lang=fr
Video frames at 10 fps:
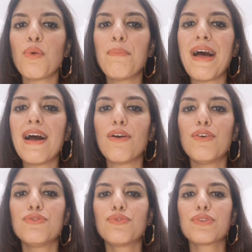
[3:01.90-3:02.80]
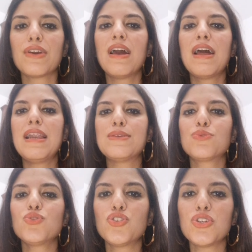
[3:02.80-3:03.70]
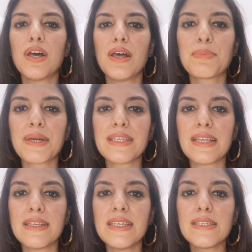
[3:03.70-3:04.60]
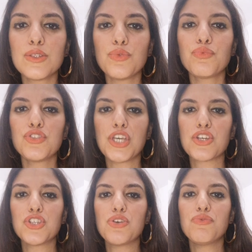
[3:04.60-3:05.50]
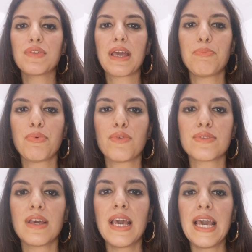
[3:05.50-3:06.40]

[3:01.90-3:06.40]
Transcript: par euh, donc, la souche britannique si vous cherchez une réponse.